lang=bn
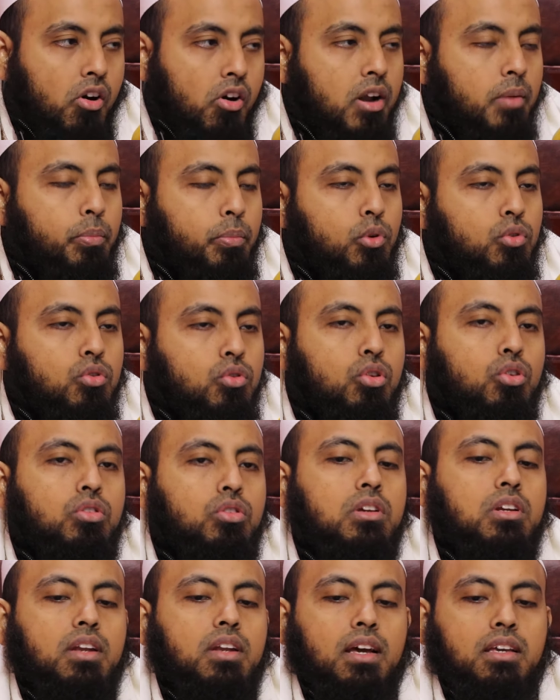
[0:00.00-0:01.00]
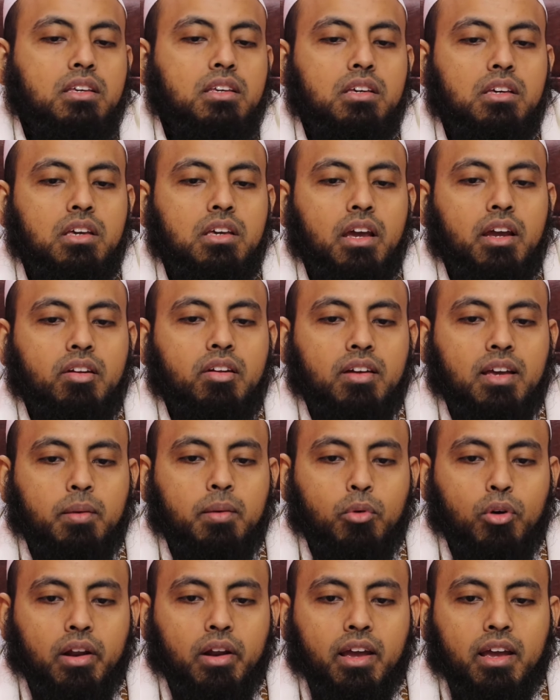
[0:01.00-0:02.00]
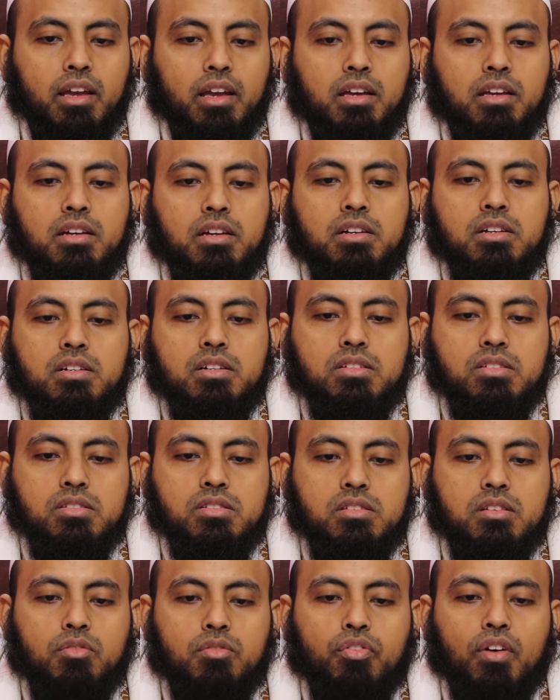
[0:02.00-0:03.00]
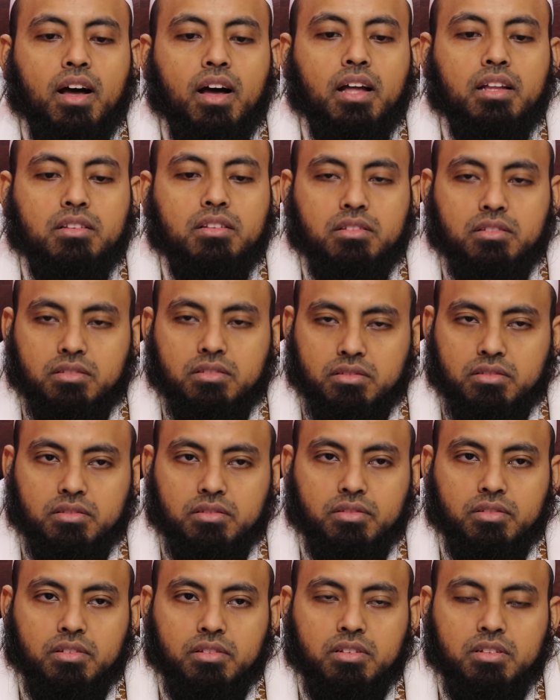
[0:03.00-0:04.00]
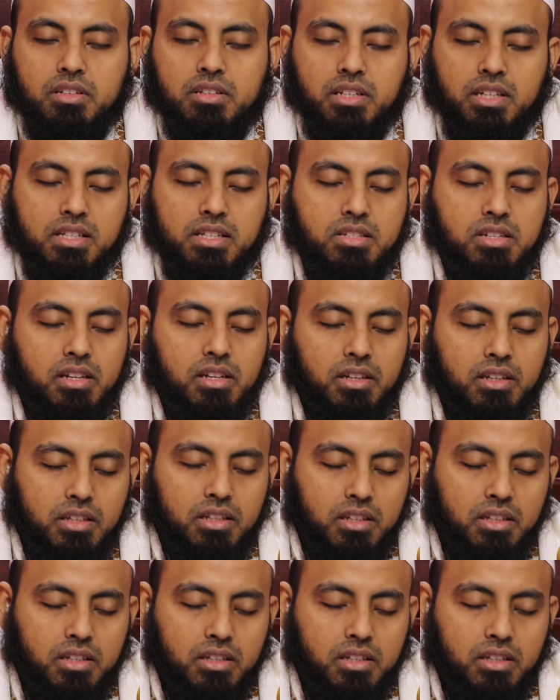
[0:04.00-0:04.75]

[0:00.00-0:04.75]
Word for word: হওয়ার পদ্ধতিটা কি এটাকে বলে সিফাত ঠিক আছে